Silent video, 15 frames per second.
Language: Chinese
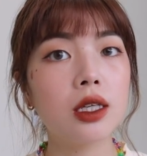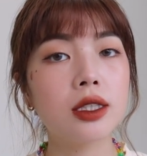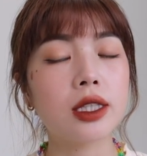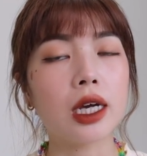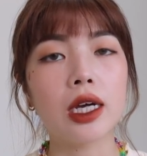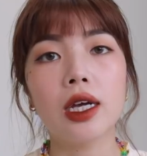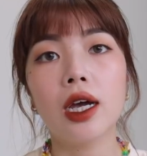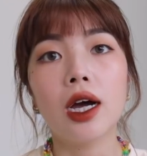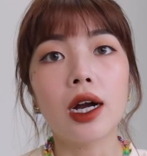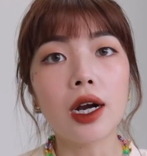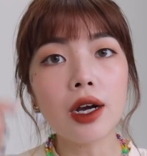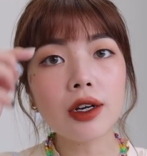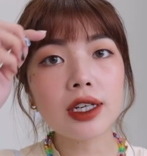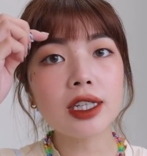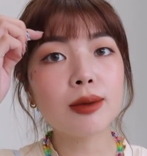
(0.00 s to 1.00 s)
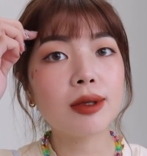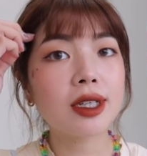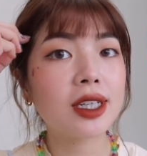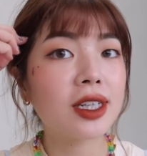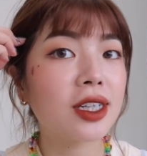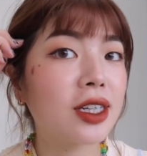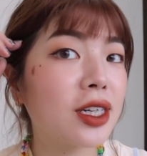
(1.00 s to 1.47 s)
这样，然后跟你
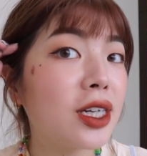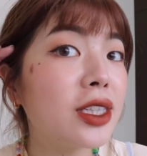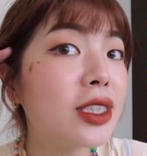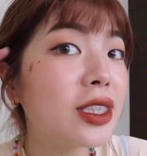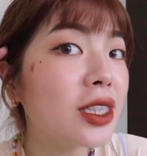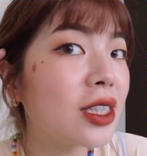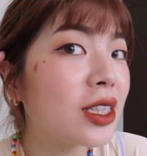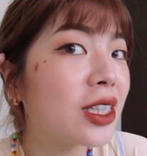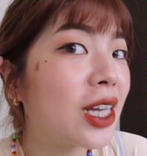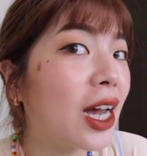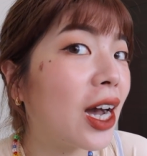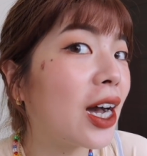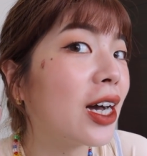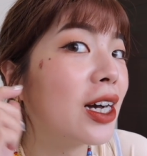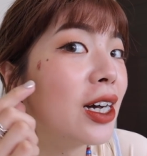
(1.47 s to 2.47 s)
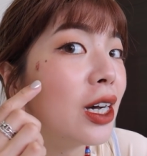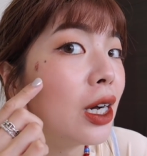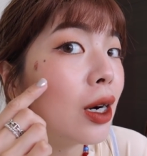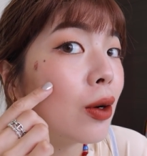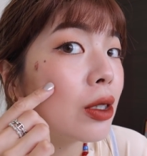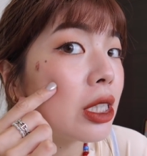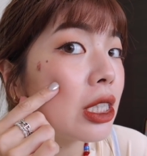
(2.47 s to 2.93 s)
们更新一下，
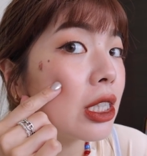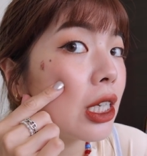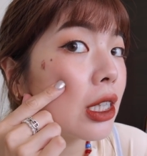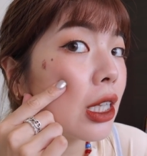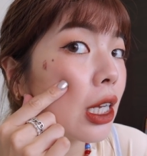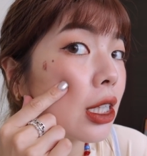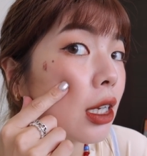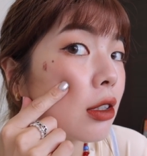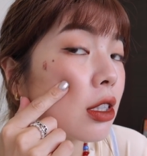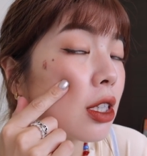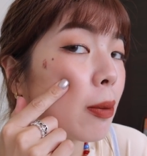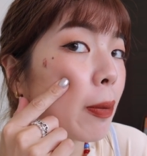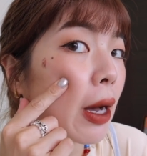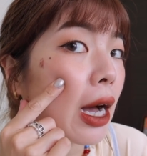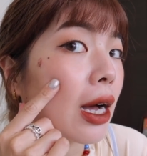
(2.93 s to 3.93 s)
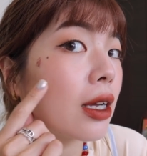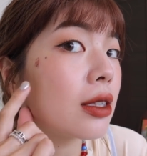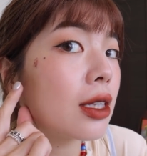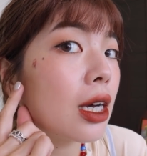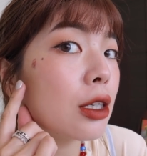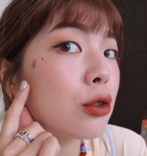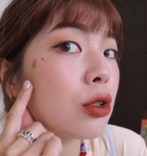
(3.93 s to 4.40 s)
我前几天烫到这个疤，
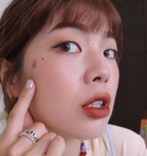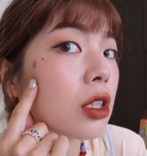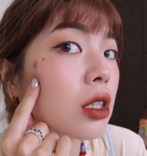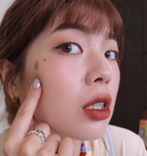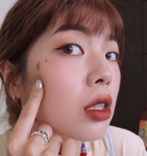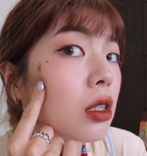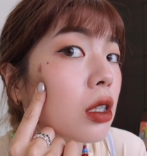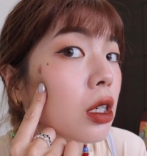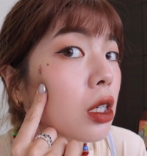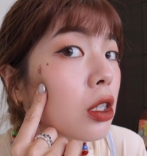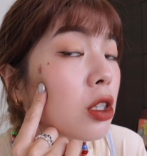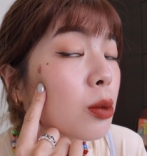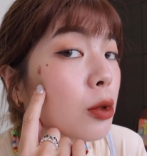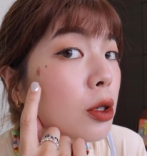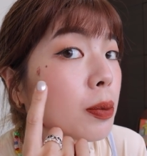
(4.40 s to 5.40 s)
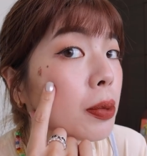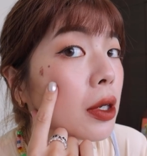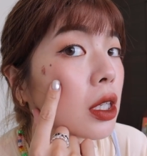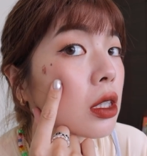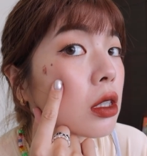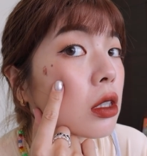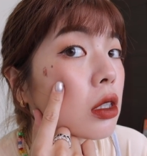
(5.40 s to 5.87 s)
大家觉得有没有
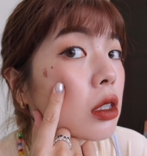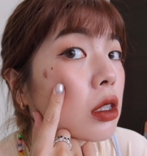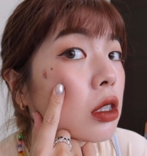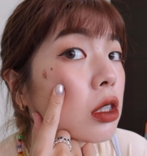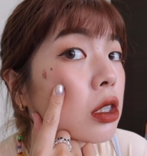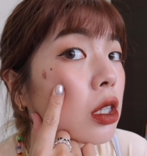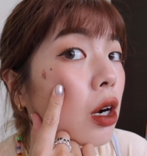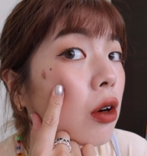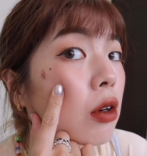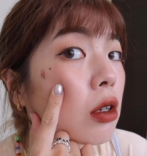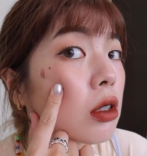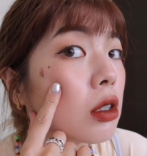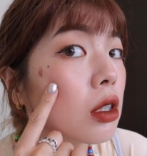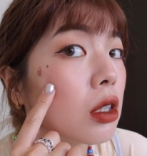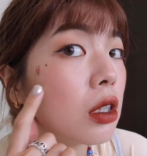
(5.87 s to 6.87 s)
变消了？